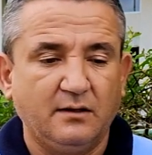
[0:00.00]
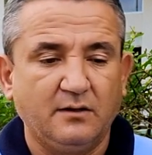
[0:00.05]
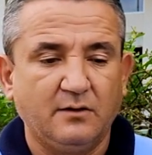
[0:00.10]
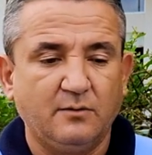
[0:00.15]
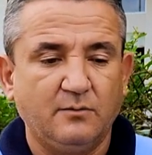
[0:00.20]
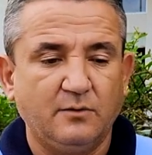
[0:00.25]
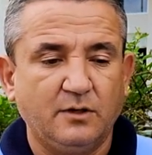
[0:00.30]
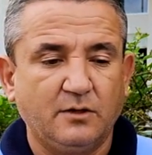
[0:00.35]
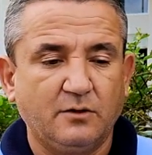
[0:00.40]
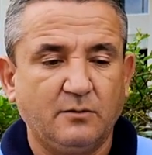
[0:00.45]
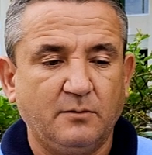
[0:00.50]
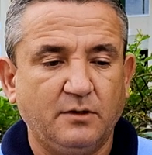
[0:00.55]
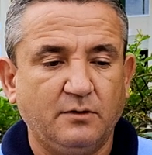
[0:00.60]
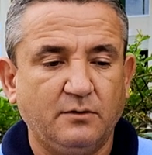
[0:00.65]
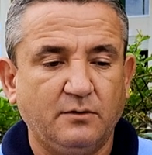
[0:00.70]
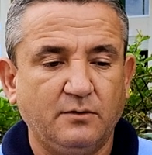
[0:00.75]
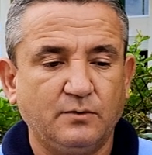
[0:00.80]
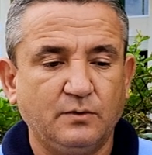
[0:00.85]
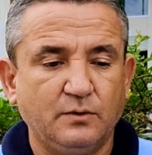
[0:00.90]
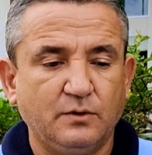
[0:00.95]
como le comento,
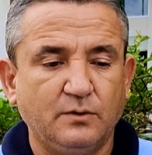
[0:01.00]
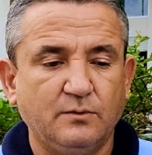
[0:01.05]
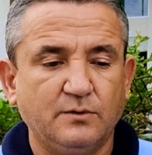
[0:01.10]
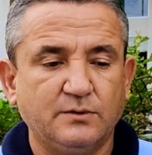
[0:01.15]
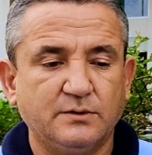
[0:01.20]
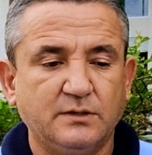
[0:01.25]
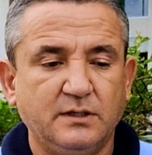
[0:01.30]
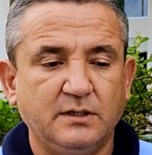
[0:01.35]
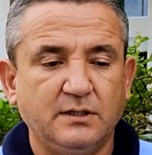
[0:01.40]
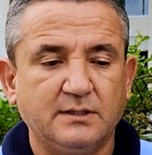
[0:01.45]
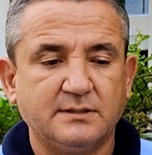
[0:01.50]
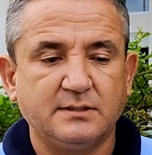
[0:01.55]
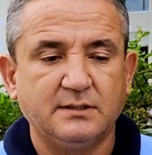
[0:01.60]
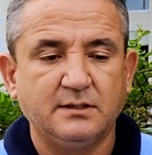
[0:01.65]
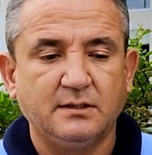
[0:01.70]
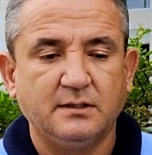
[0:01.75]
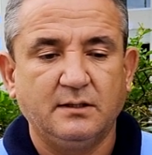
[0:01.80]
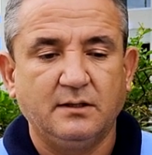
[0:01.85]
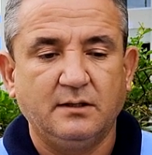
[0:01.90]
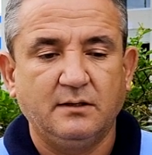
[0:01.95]
en los últimos días
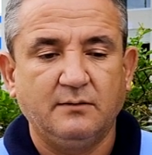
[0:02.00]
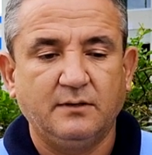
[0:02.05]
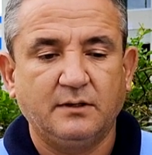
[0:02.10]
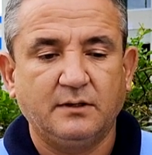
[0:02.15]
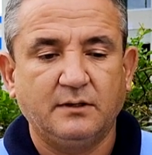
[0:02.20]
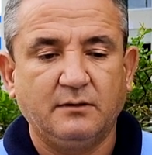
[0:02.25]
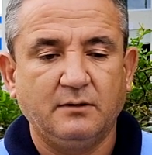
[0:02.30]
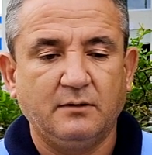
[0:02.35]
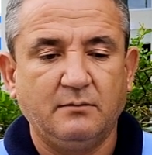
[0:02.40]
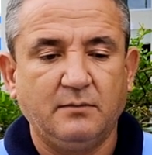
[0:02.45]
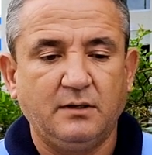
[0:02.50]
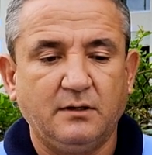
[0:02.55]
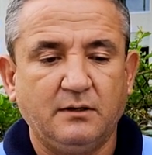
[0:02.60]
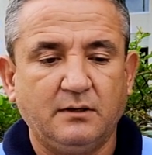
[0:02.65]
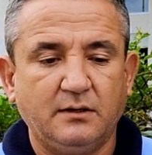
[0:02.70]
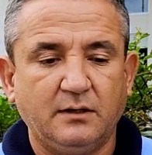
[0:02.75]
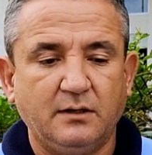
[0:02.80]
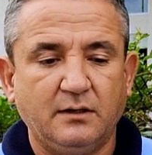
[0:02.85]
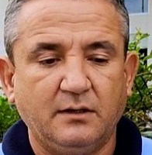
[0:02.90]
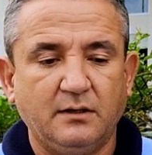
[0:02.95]

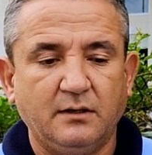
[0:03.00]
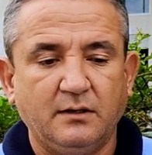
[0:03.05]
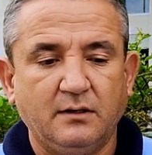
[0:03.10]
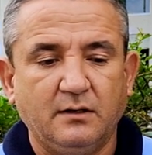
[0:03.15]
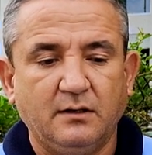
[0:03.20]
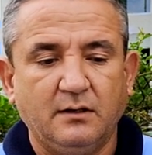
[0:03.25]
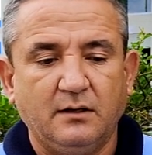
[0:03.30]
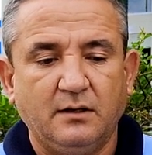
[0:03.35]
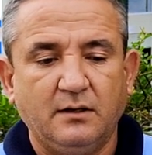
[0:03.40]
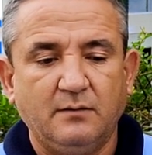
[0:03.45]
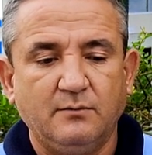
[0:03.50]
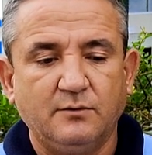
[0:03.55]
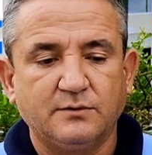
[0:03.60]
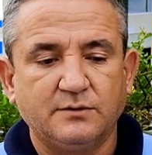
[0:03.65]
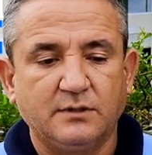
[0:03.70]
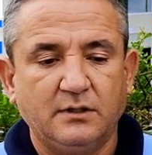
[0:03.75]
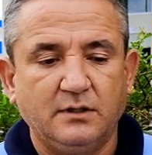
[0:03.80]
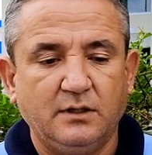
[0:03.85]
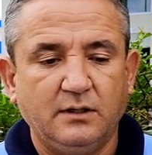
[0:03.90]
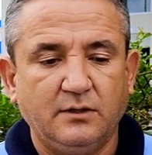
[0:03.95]
efectivamente hemos
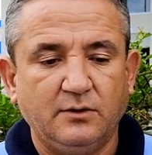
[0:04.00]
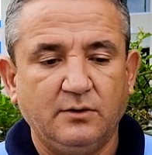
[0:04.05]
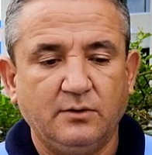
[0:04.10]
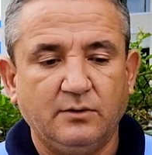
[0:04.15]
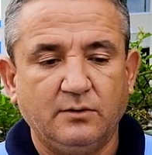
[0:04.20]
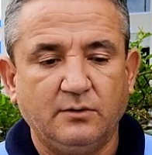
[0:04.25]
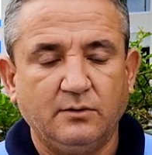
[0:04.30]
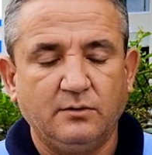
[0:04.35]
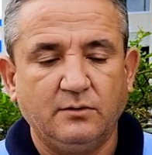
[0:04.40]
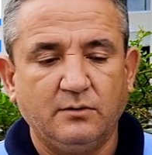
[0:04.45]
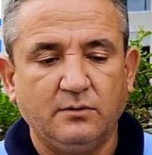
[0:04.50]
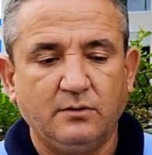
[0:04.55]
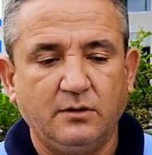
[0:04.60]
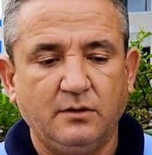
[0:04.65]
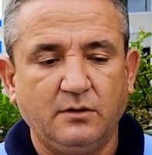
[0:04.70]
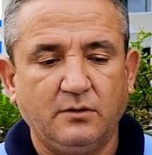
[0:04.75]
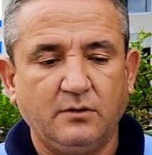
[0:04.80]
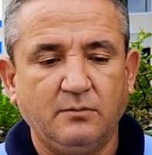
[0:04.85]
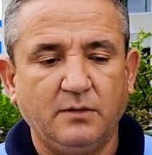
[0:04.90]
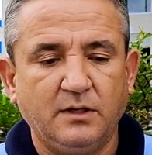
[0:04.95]
tenido
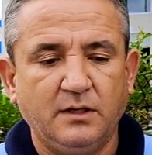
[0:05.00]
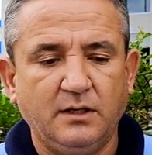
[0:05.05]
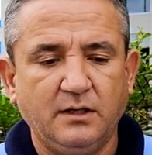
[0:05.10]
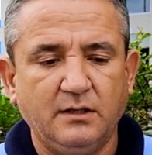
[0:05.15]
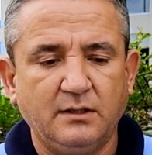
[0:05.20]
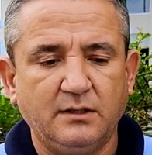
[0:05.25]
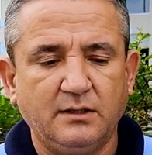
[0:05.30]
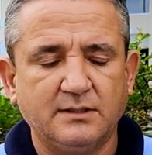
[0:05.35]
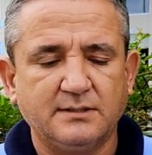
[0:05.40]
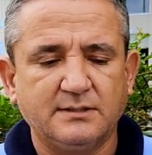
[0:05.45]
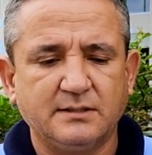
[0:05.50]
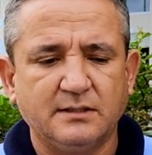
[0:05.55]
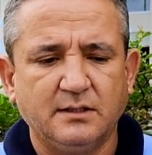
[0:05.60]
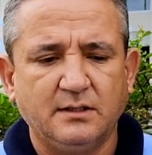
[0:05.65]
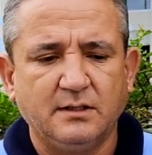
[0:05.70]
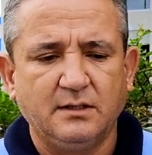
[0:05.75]
inconvenientes